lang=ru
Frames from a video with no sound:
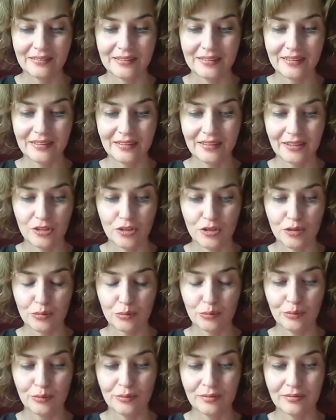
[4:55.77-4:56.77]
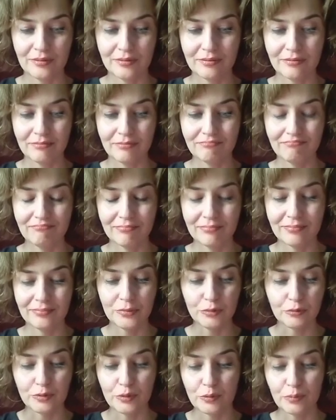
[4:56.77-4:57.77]
я хочу э,
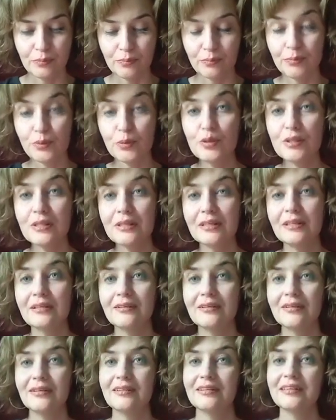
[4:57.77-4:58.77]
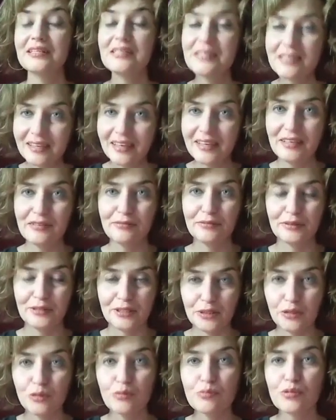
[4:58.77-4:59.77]
ну, вот, просто настаиваю
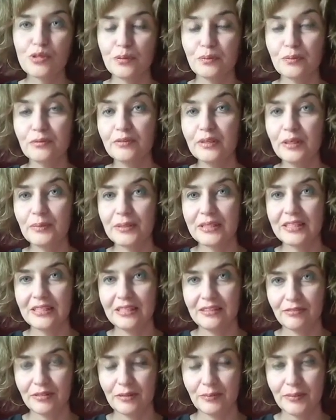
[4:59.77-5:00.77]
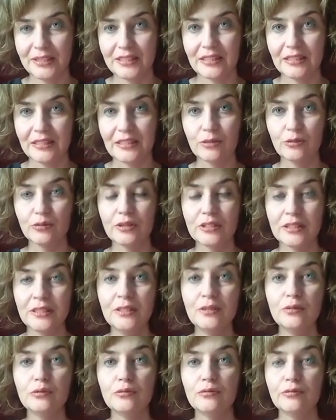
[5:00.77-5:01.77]
на том, чтобы вы обратили внимание на эту
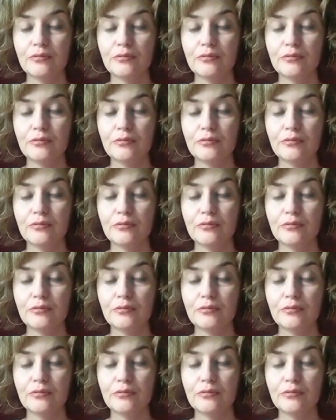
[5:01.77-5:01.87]
книгу.